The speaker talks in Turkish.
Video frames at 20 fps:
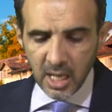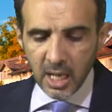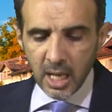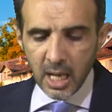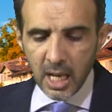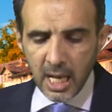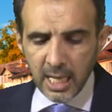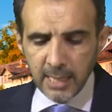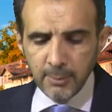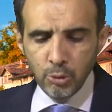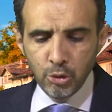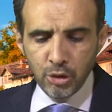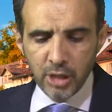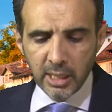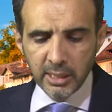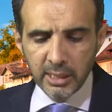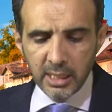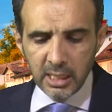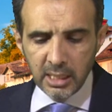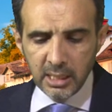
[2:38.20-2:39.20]
her
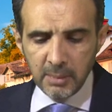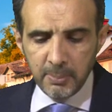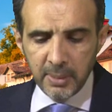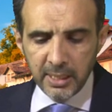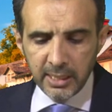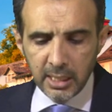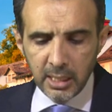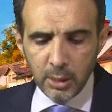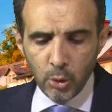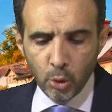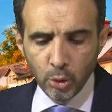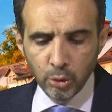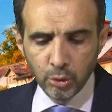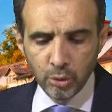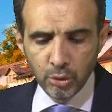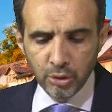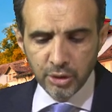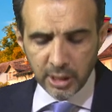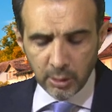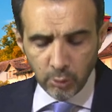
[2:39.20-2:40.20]
mücadelenin bedeli
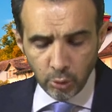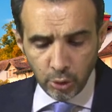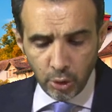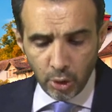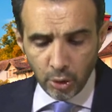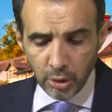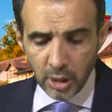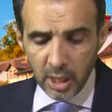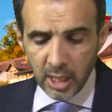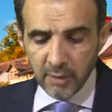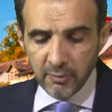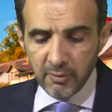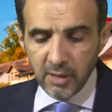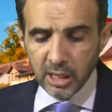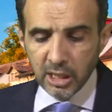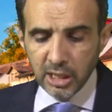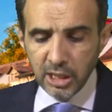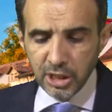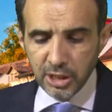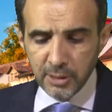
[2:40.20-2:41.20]
olduğunu savunuyor
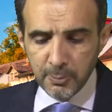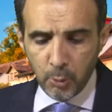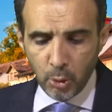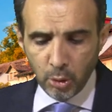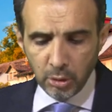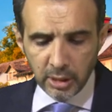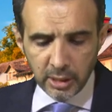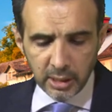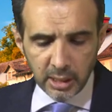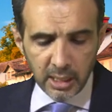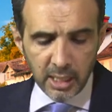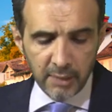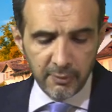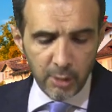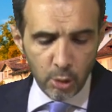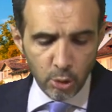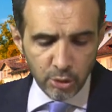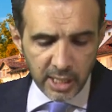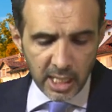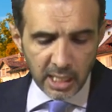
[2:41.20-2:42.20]
ve kış sporlarıyla
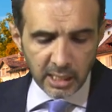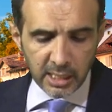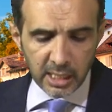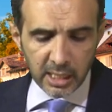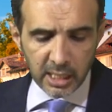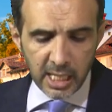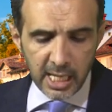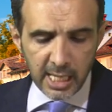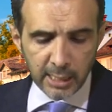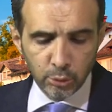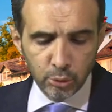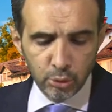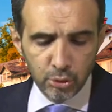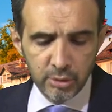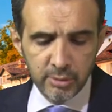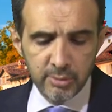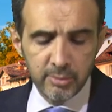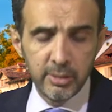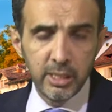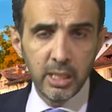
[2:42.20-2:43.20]
ve özellikle kayak
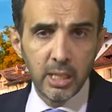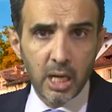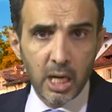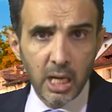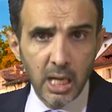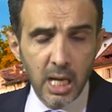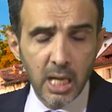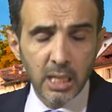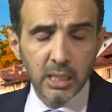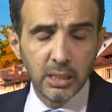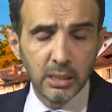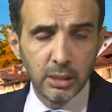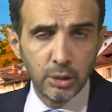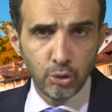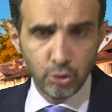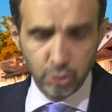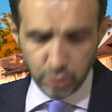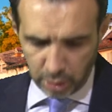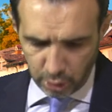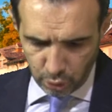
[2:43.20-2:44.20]
turizmi
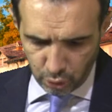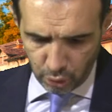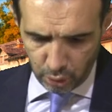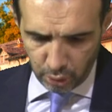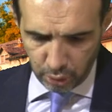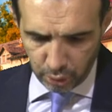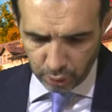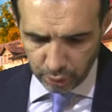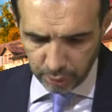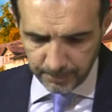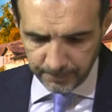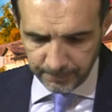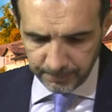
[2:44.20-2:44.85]
alakalı şunları söylüyor.